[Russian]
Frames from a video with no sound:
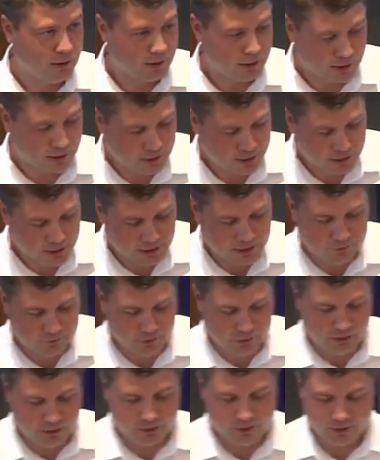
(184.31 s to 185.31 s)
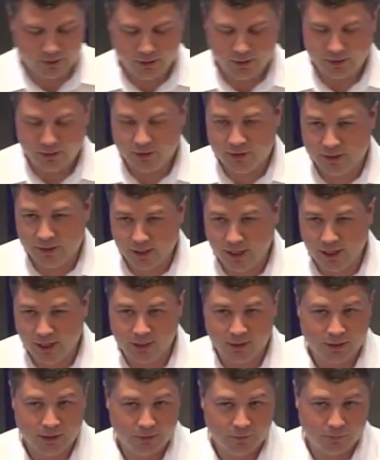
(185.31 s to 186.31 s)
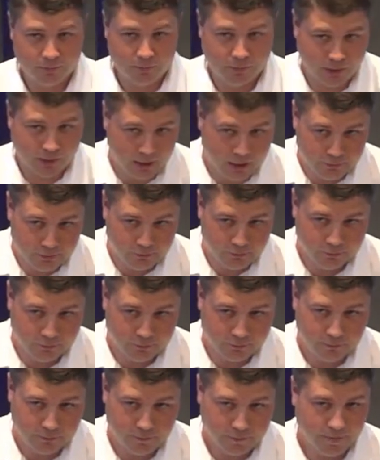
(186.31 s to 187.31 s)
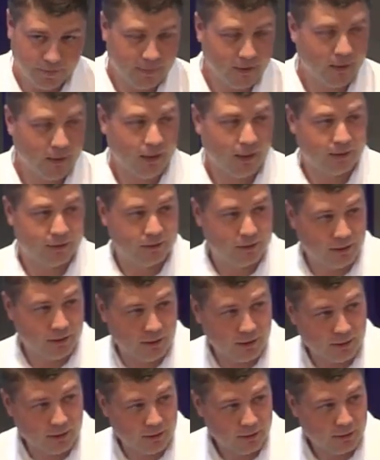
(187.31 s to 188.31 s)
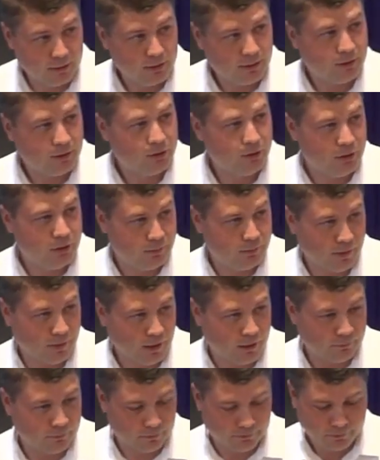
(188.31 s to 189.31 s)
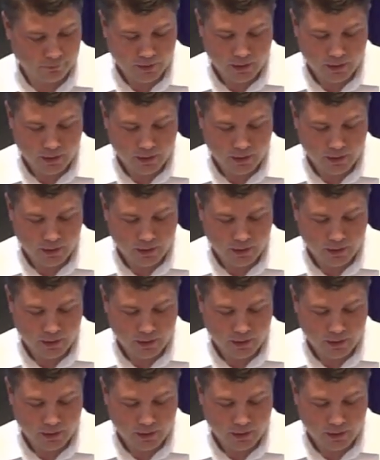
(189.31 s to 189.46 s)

Как я говорил, я прав, а ты не прав.